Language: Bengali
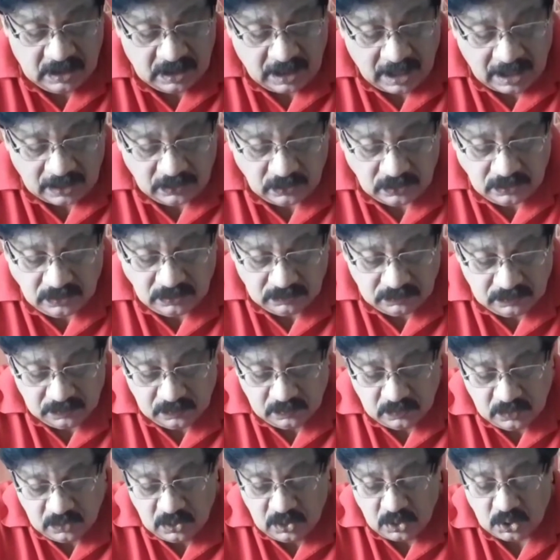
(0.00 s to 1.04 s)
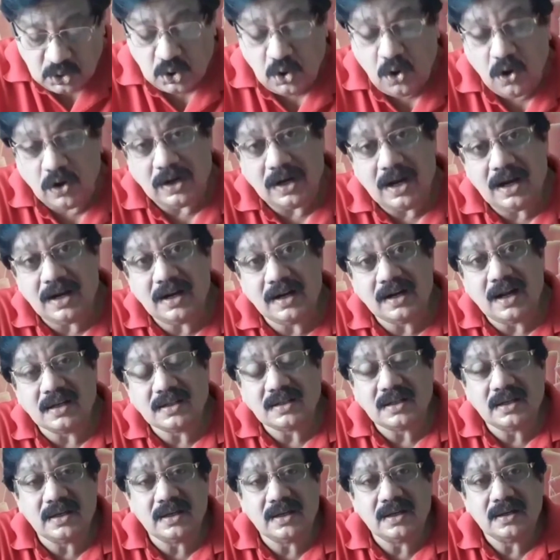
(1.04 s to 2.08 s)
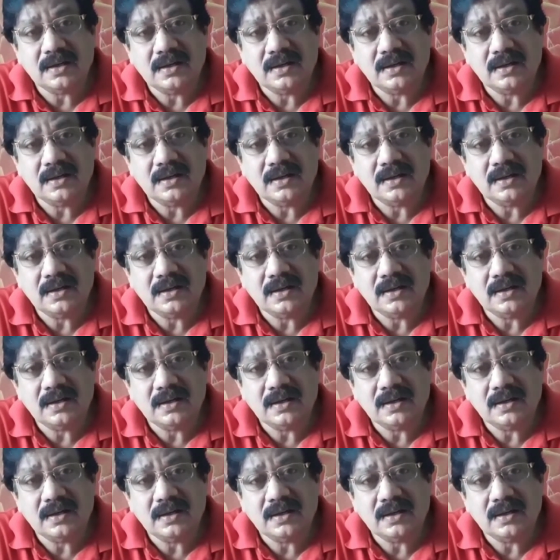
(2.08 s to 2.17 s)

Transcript: কারণ সরকারের কাছে